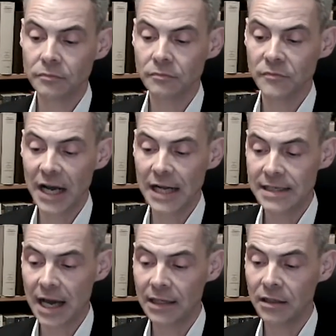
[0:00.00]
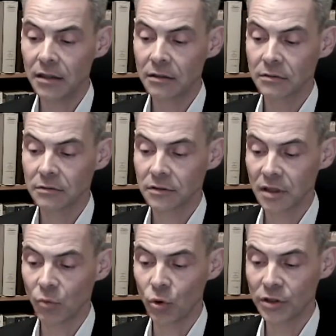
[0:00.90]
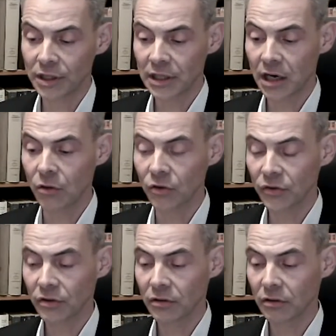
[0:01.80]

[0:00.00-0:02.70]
Wir halten an und der Motor geht aus.